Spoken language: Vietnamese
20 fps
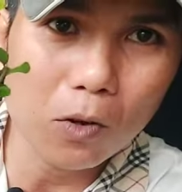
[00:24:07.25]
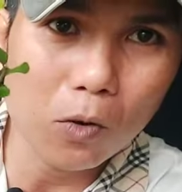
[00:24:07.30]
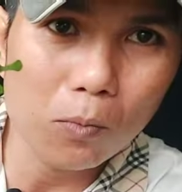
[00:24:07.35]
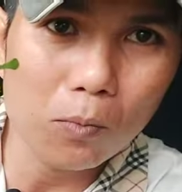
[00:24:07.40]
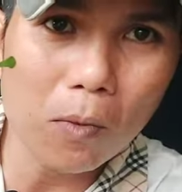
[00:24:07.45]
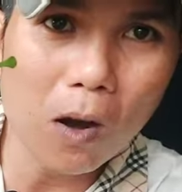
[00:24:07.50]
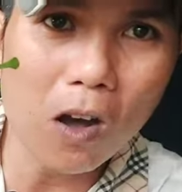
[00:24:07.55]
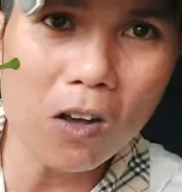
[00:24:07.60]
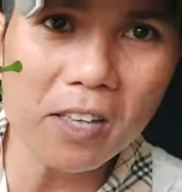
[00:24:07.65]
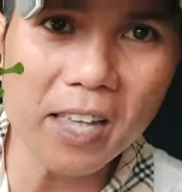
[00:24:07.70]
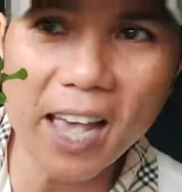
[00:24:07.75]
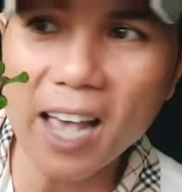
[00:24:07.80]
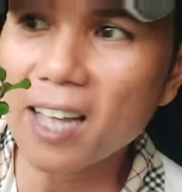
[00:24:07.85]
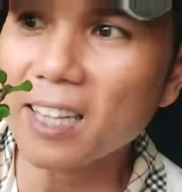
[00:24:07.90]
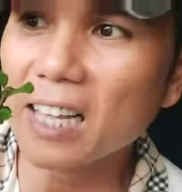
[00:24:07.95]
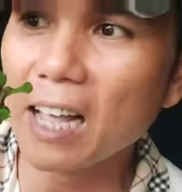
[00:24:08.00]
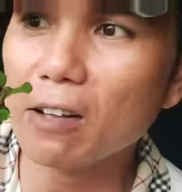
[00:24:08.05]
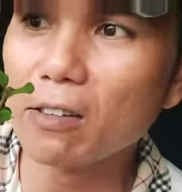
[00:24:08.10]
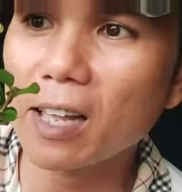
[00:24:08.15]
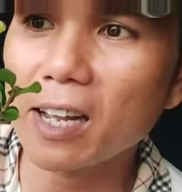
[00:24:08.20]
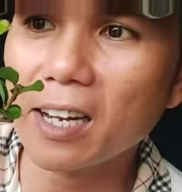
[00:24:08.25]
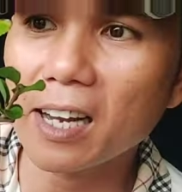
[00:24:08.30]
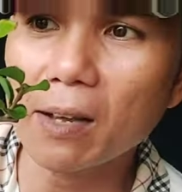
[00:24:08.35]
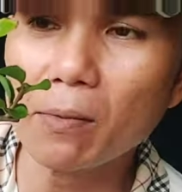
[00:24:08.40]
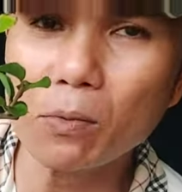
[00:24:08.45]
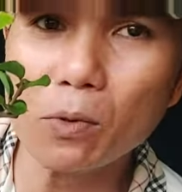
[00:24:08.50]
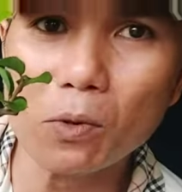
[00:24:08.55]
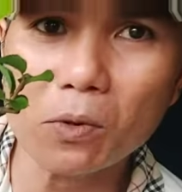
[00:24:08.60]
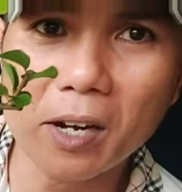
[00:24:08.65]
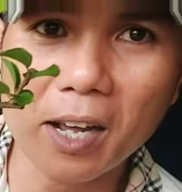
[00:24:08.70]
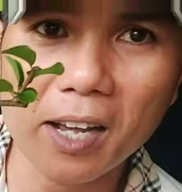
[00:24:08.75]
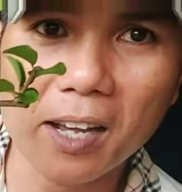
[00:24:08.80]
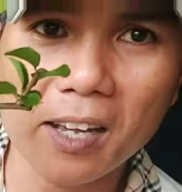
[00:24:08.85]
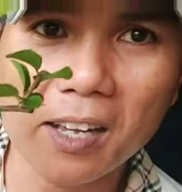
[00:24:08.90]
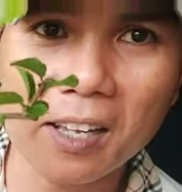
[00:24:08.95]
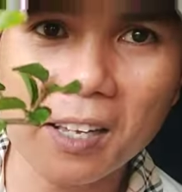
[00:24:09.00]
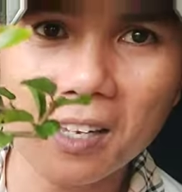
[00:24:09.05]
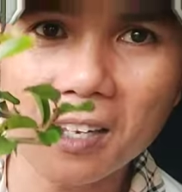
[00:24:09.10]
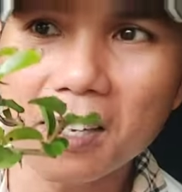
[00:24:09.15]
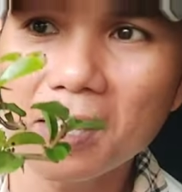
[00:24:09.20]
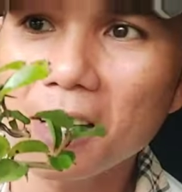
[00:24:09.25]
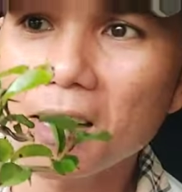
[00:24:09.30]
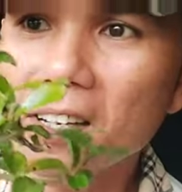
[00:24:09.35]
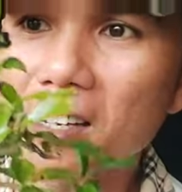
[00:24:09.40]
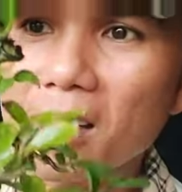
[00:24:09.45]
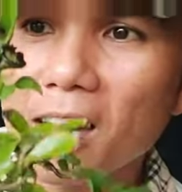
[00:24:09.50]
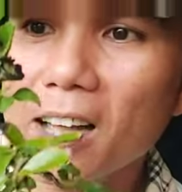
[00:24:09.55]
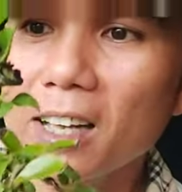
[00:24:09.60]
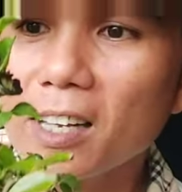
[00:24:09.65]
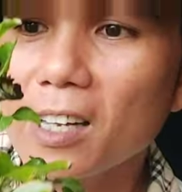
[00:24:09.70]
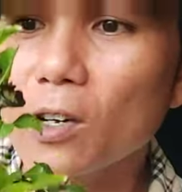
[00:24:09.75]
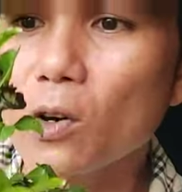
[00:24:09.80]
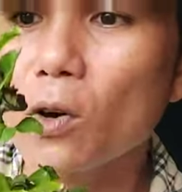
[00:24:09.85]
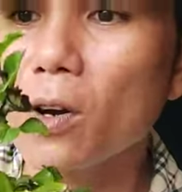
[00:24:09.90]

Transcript: cũng bó da tạo thành hốc luôn này ở cái